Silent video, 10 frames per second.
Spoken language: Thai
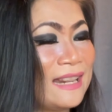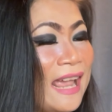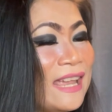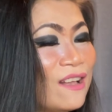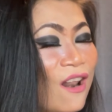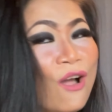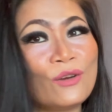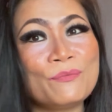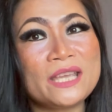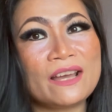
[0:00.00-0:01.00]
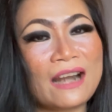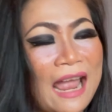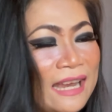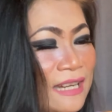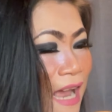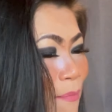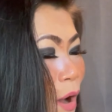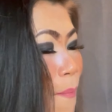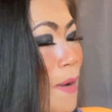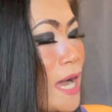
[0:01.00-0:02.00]
ในกล่องมีอะไรนะคะ
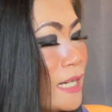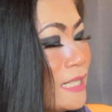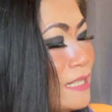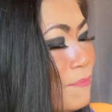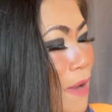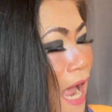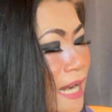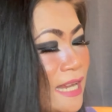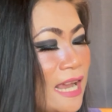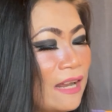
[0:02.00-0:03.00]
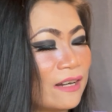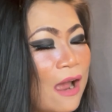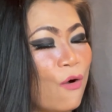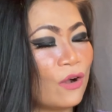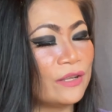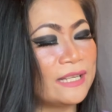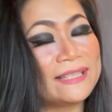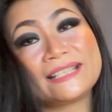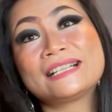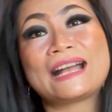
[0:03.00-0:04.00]
พอเปิดขึ้นมาเนี่ยเราก็จะ
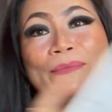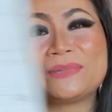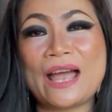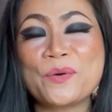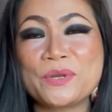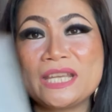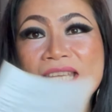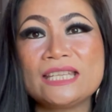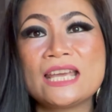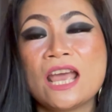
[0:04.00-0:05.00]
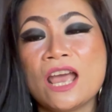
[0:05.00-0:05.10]
เจอกับเจ้านี่